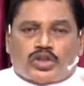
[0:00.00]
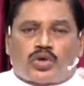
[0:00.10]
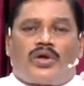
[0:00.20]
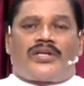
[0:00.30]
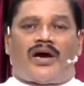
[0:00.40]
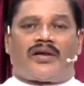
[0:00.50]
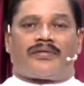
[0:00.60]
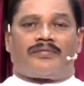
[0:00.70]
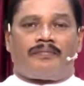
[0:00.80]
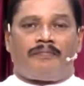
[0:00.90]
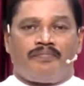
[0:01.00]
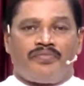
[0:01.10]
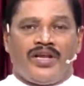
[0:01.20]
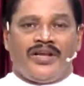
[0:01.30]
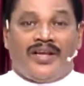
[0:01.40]
அவனதை
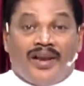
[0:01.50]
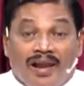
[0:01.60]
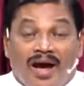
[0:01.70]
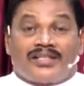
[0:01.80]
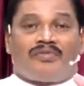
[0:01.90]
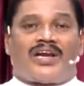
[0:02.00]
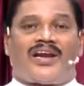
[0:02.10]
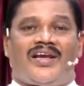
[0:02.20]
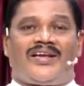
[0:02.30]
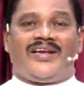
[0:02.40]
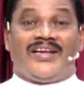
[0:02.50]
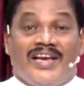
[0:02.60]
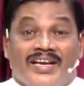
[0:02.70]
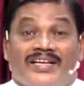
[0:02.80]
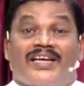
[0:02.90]
பெற்றுக்கொண்டான்
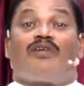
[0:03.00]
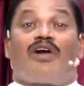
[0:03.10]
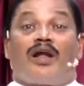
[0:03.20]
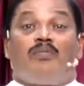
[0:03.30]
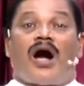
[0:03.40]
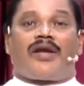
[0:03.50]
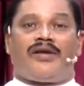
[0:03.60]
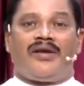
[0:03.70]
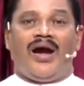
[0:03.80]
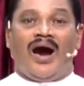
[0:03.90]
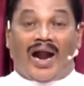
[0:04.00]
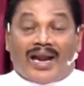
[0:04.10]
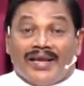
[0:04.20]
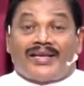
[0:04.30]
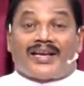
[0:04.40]
இல்லாதவைகளை இருக்கிற
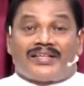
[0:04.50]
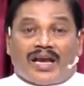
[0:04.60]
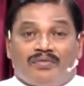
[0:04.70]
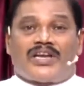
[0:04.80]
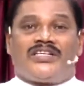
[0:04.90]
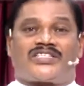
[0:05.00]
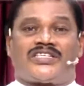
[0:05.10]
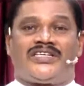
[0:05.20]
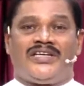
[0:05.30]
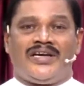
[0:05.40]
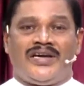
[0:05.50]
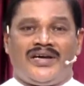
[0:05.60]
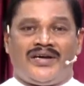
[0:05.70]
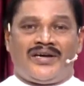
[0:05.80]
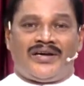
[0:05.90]
வண்ணமாய் அழைக்கிற
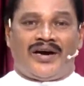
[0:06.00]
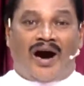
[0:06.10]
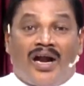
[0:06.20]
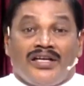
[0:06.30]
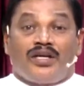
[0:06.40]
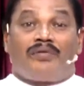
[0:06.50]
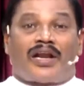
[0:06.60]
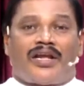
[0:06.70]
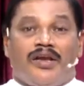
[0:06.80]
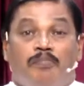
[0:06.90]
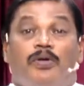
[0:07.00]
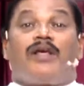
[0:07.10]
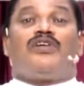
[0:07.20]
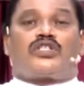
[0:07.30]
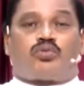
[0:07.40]
தேவன் என்று
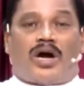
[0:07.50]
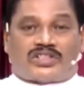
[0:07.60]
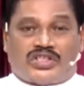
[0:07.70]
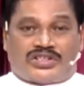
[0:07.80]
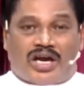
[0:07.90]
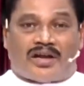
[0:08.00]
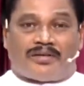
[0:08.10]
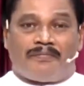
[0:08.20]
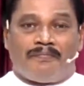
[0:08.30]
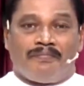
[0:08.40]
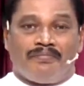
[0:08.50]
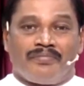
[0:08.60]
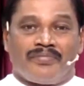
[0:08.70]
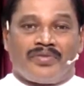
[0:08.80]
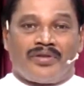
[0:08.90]
ஆண்டவரை இப்படி
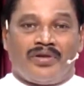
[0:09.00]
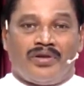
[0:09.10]
விசுவாசித்தான்